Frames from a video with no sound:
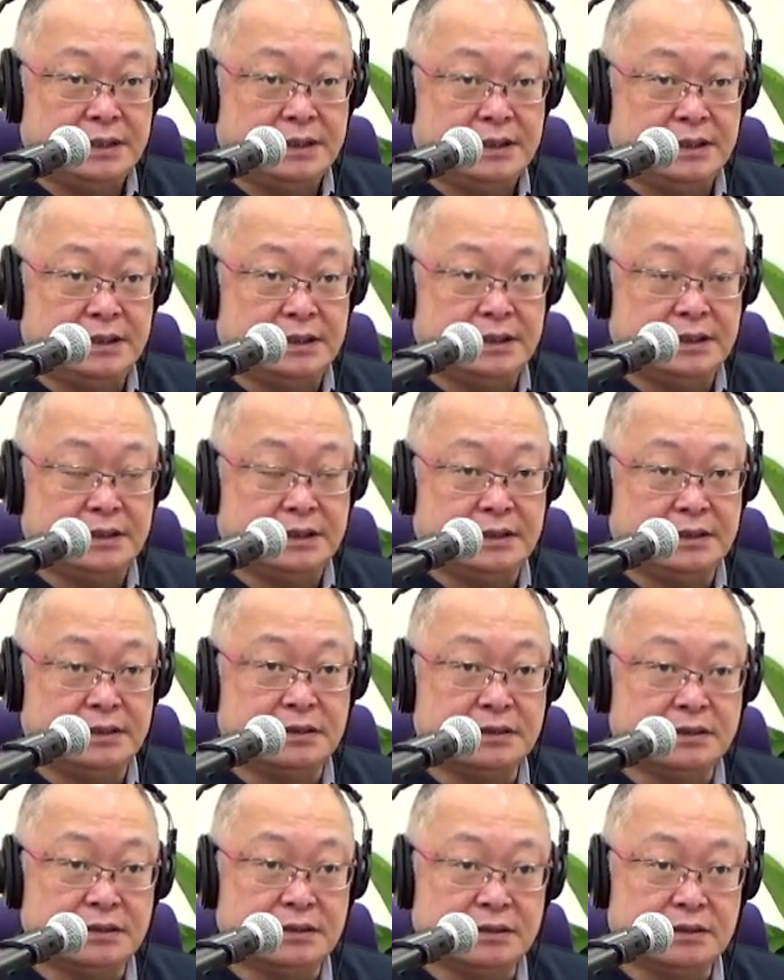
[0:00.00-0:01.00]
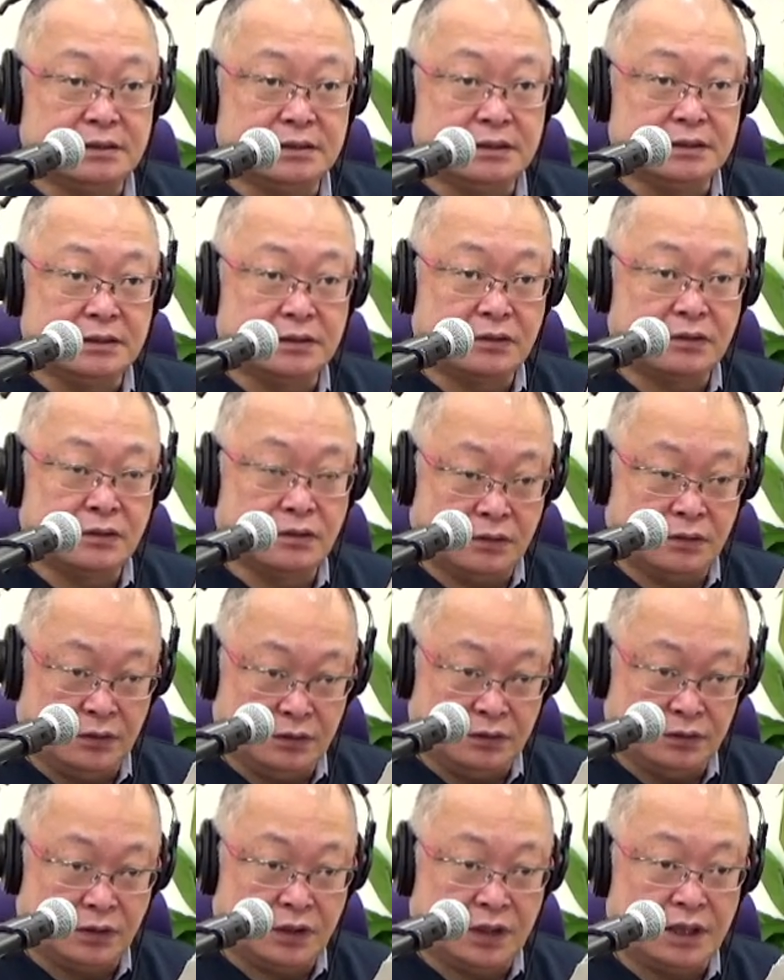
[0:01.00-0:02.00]
こう
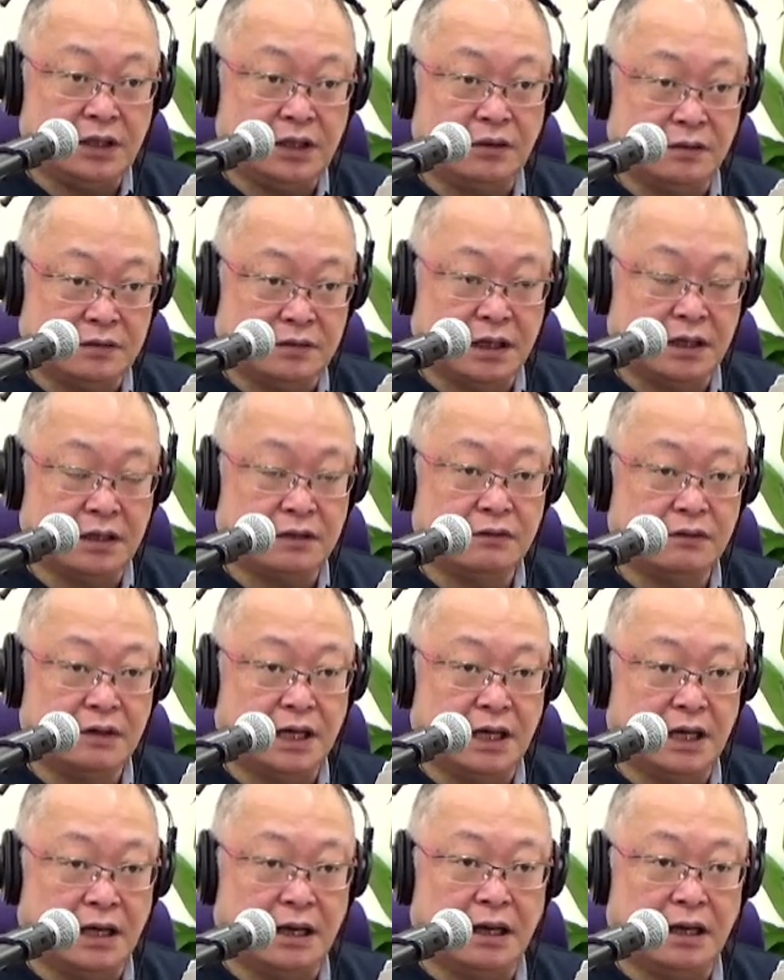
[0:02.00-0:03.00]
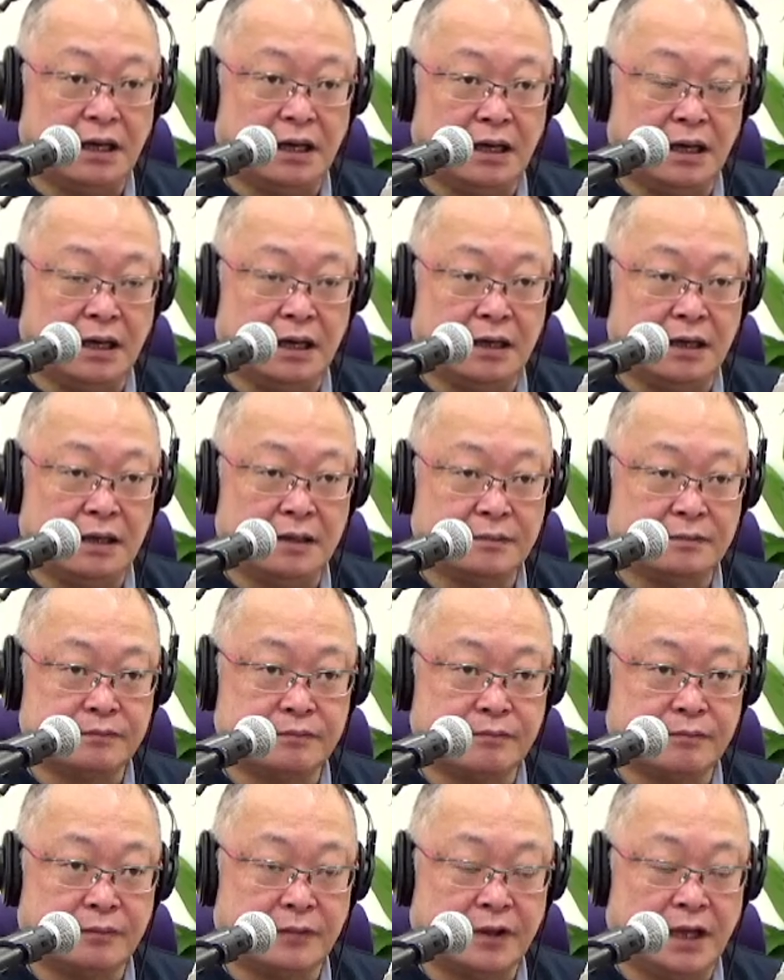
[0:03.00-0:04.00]
いう時によくあるのが、
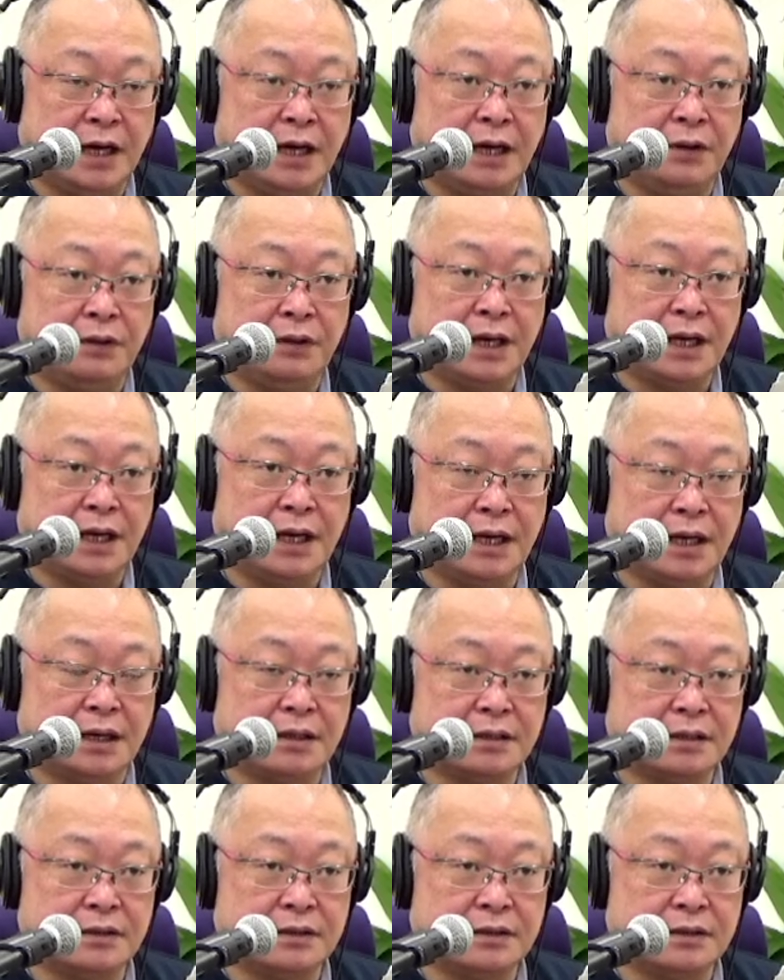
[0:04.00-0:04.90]
母親が